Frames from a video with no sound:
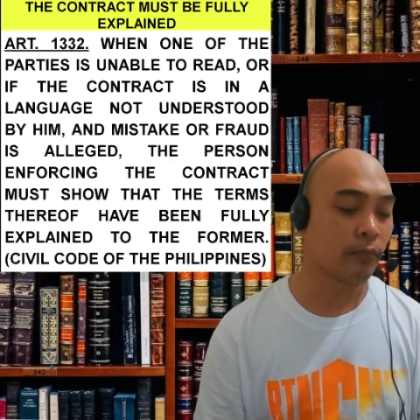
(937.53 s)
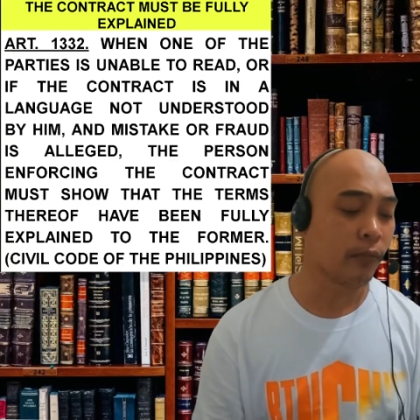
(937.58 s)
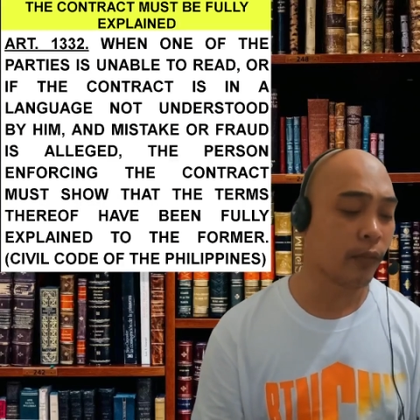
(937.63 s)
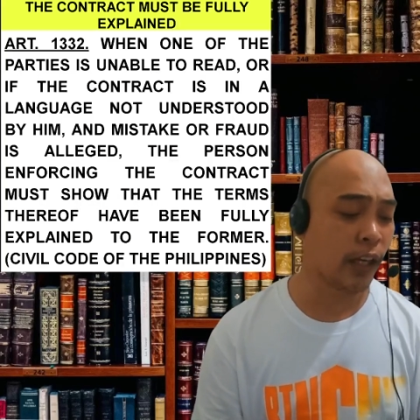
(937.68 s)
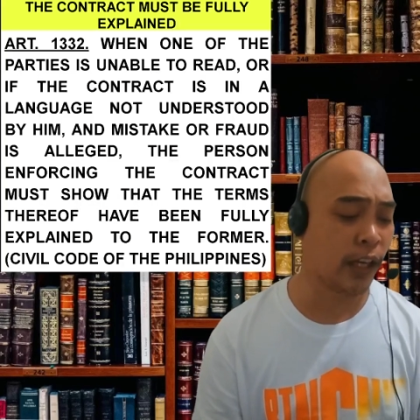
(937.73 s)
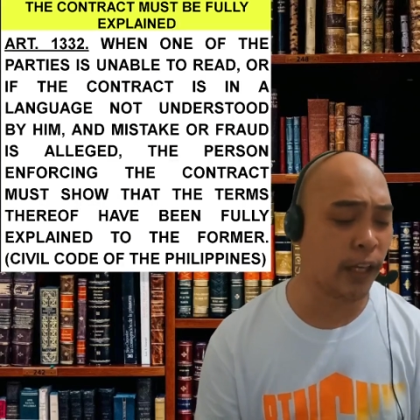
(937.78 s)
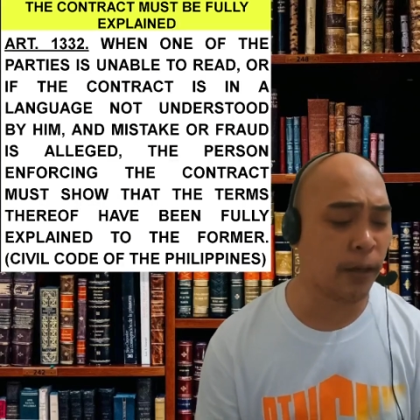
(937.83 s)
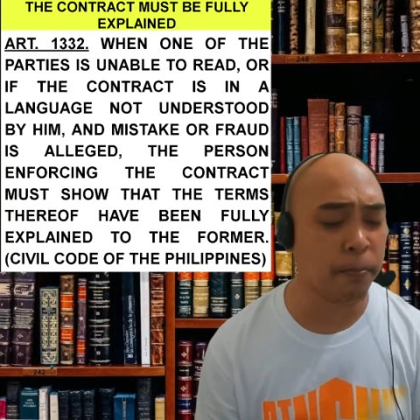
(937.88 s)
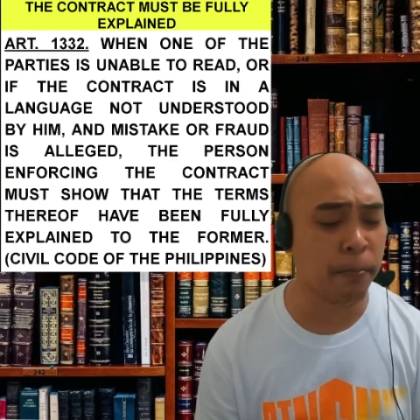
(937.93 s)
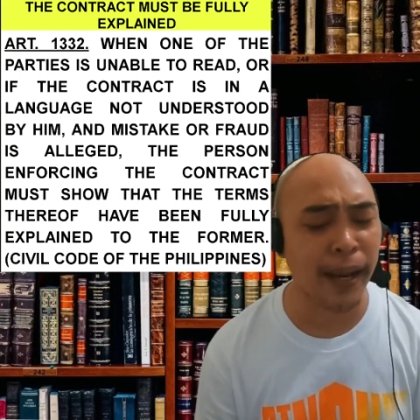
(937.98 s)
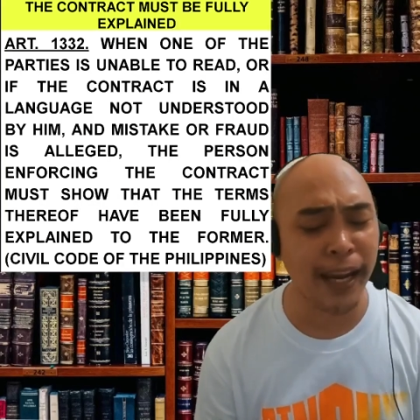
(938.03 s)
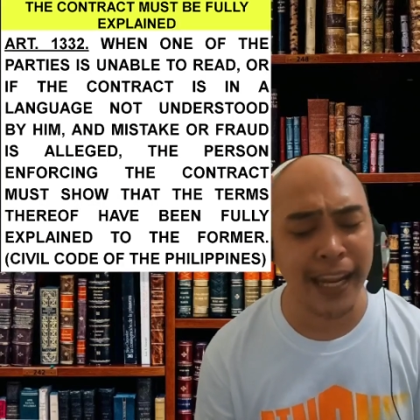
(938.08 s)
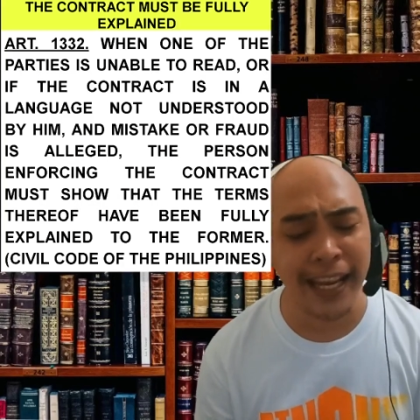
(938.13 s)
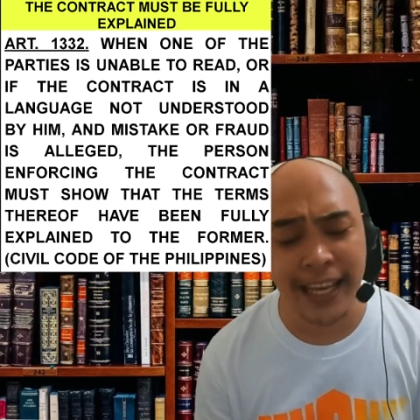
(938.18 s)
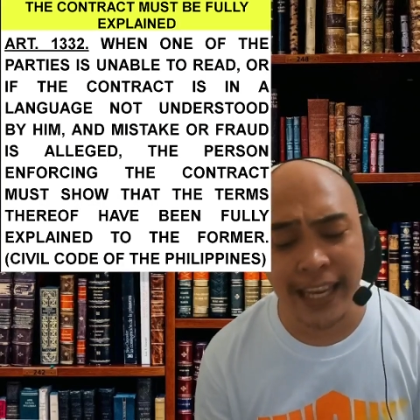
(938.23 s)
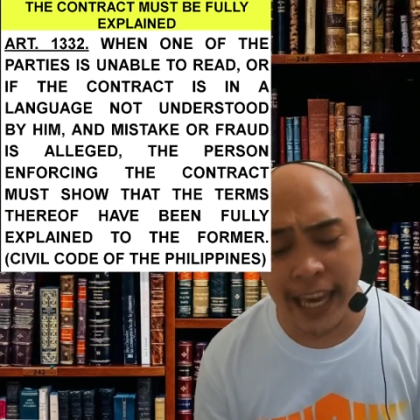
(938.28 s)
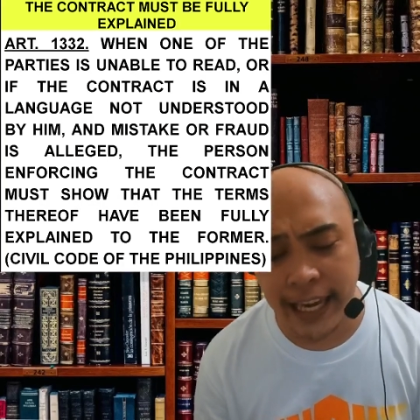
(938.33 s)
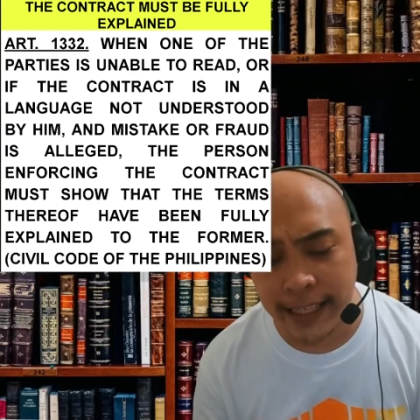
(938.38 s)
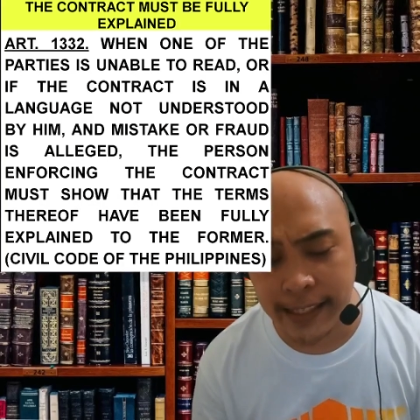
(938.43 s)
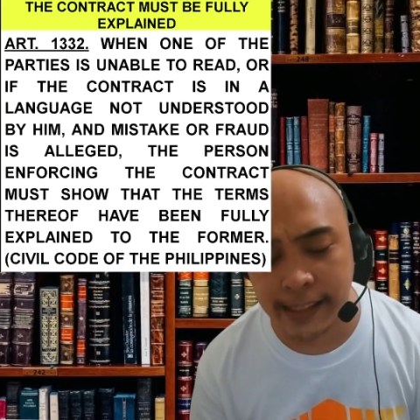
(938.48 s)
in many
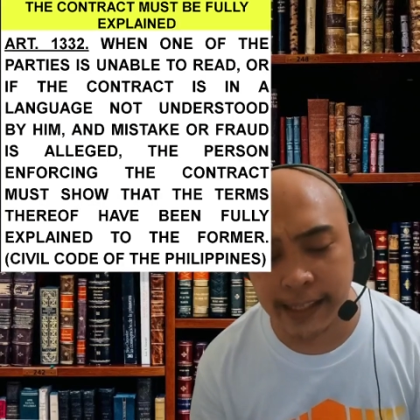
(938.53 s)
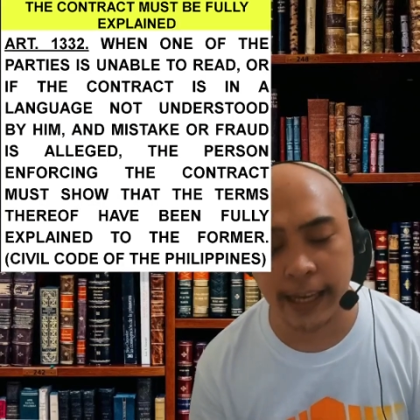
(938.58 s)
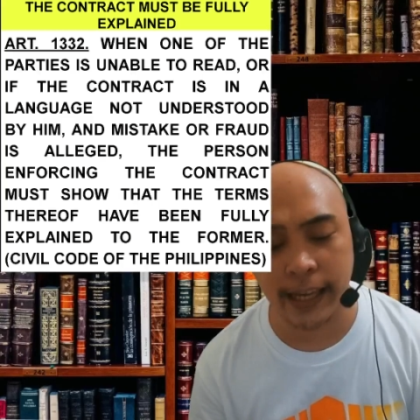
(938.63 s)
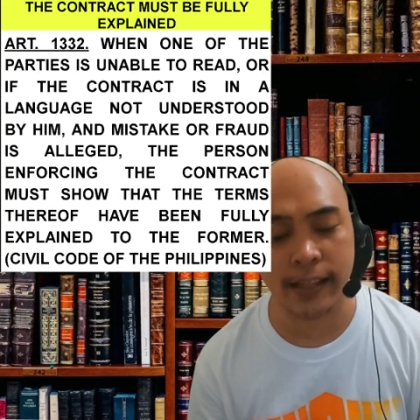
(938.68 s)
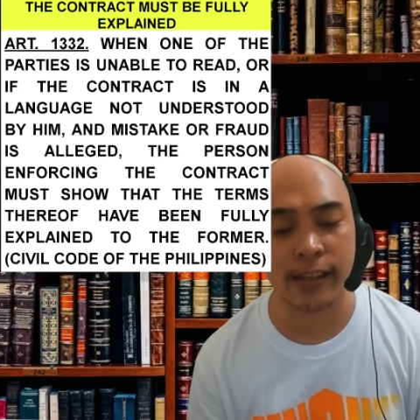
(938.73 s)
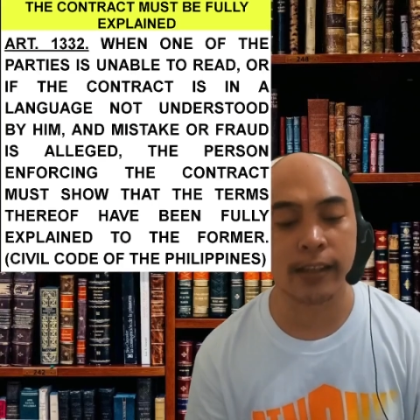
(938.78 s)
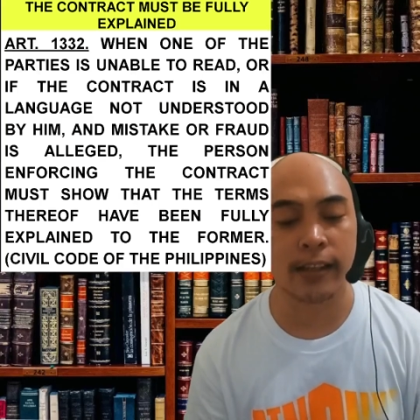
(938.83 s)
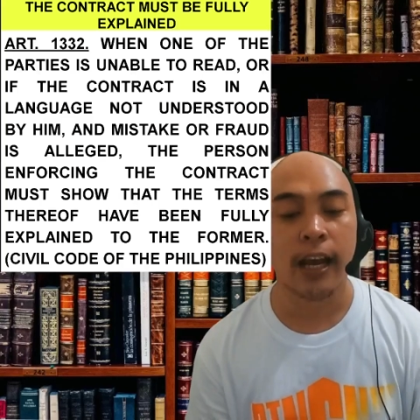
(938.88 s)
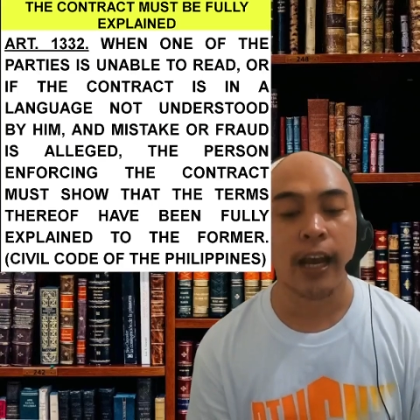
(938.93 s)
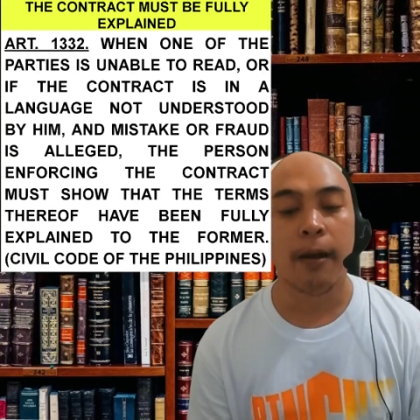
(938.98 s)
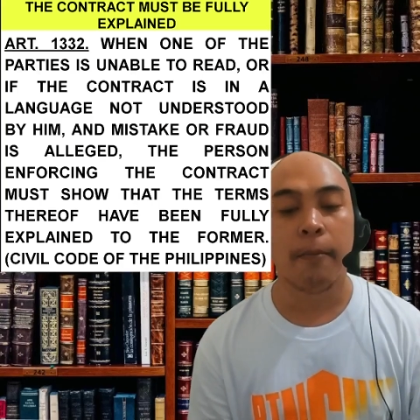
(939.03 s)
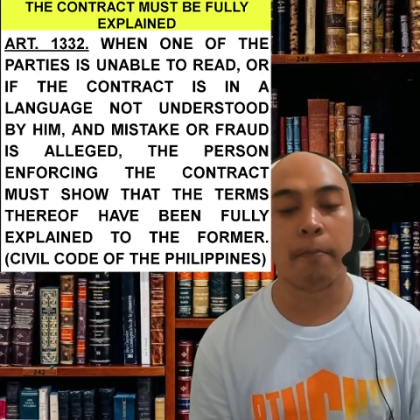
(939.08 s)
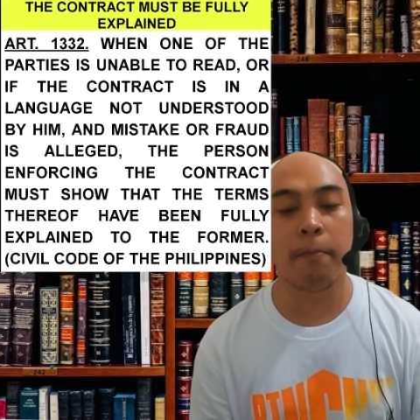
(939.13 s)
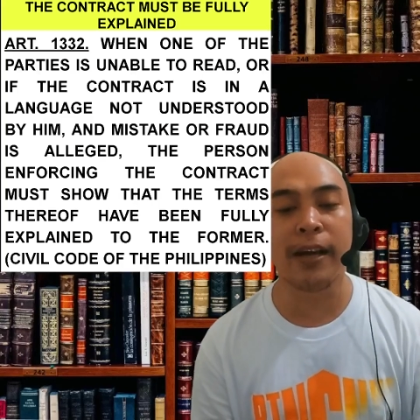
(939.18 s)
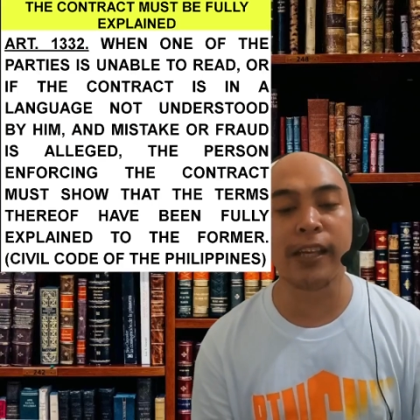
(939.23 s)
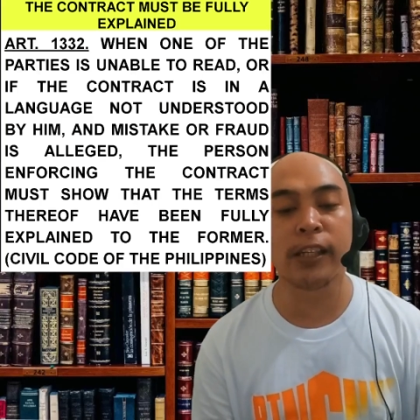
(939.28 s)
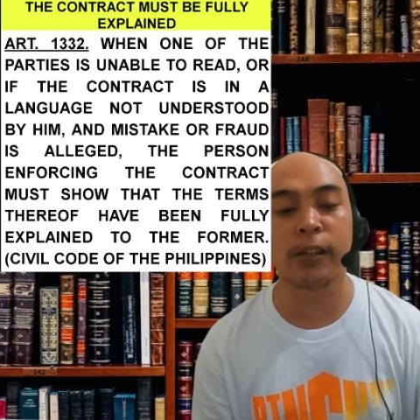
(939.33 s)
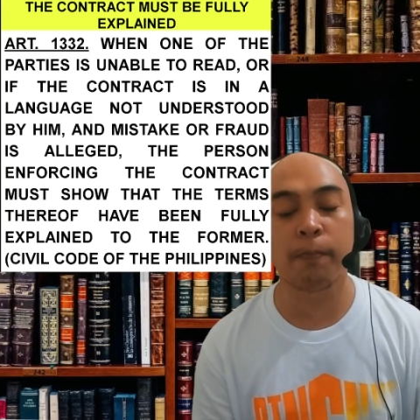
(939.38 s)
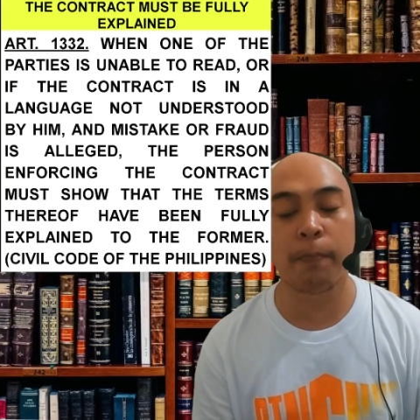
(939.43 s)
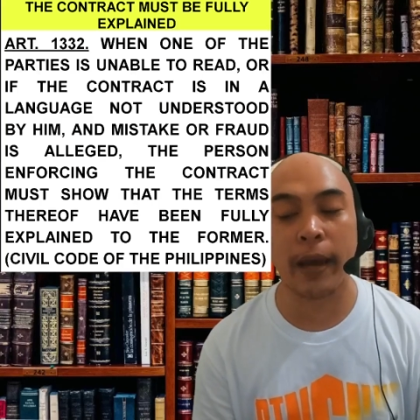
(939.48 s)
cases, mas